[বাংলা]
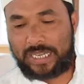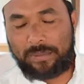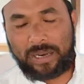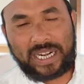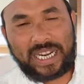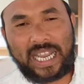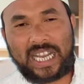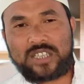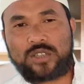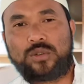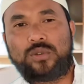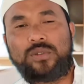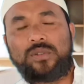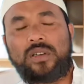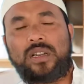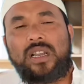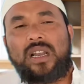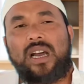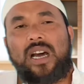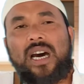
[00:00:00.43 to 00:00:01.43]
এবারে আসুন
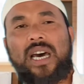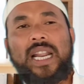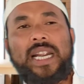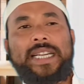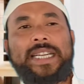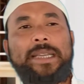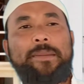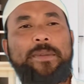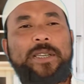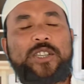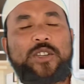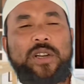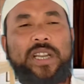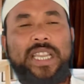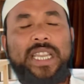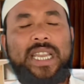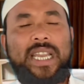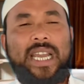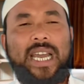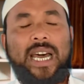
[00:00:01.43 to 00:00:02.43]
আর
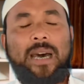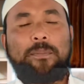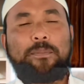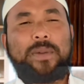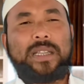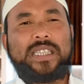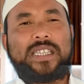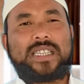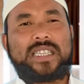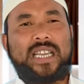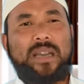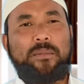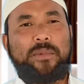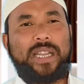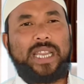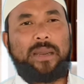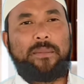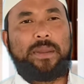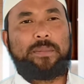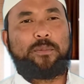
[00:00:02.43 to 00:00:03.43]
বিষয় আপনাদের
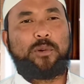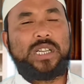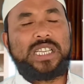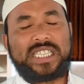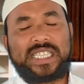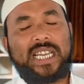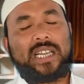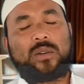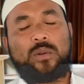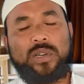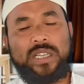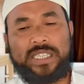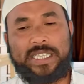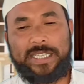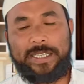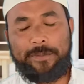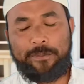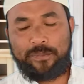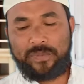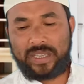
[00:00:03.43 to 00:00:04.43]
সামনে আমি পরিষ্কার করে
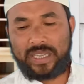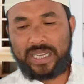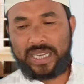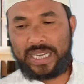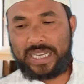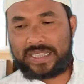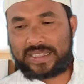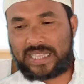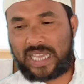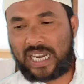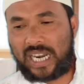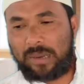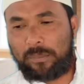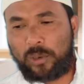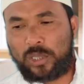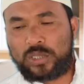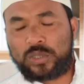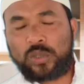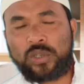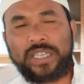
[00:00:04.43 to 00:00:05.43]
দিই এই
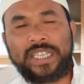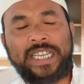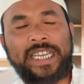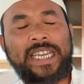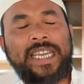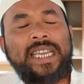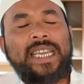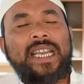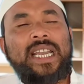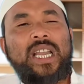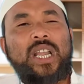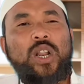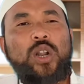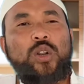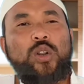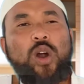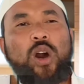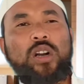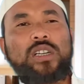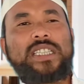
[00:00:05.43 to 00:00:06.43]
তালাবন্ধ নিয়ে
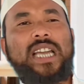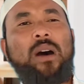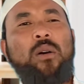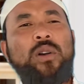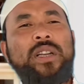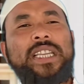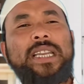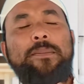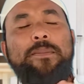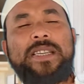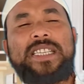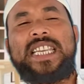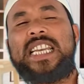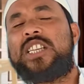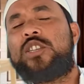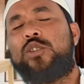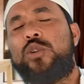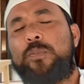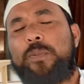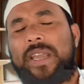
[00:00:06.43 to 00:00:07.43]
লকডাউনকে
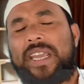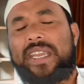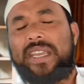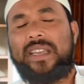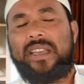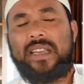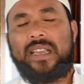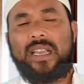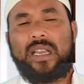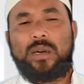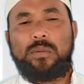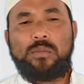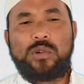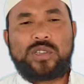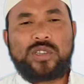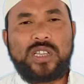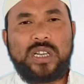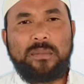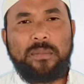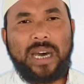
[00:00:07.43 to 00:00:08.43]
বিশেষ রূপে
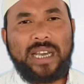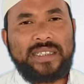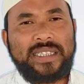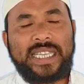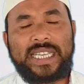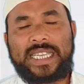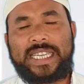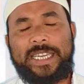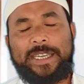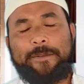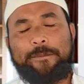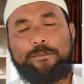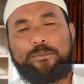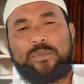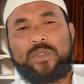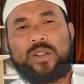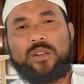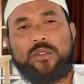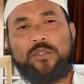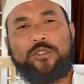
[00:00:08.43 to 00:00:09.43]
মুসলমানদেরকে
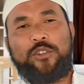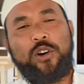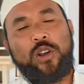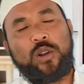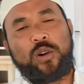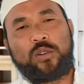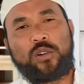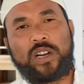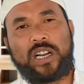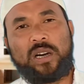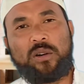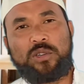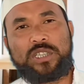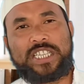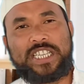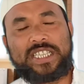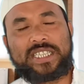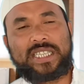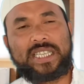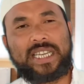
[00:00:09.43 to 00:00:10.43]
ফলো করা
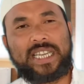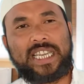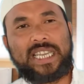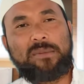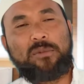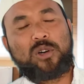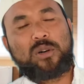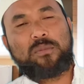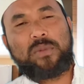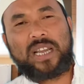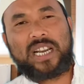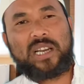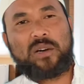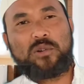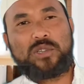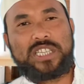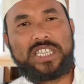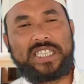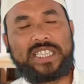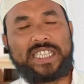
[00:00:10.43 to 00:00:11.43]
উচিত এবং মানা
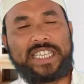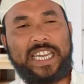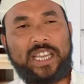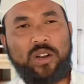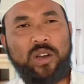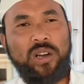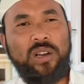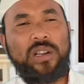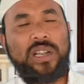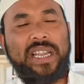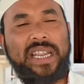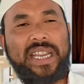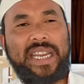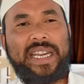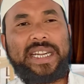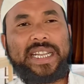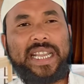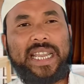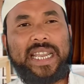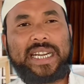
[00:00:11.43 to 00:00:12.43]
উচিত কেন
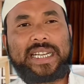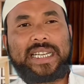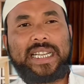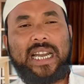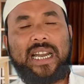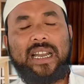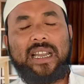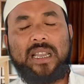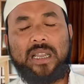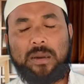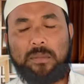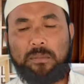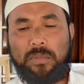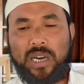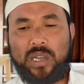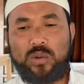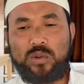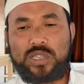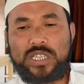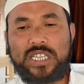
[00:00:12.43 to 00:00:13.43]
এটা একটা
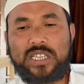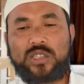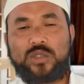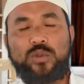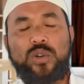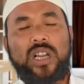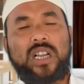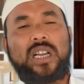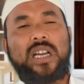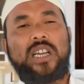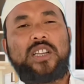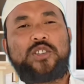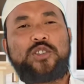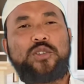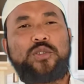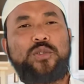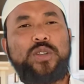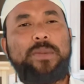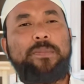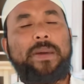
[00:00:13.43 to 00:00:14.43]
মানুষের সুরক্ষার
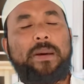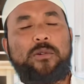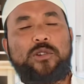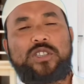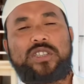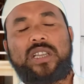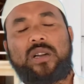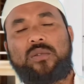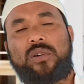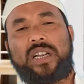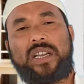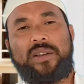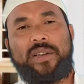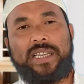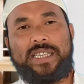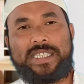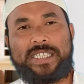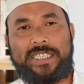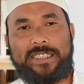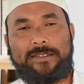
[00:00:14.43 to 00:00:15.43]
জন্যই ব্যবস্থা করা
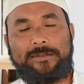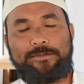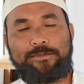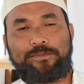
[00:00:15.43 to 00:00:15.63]
হয়েছে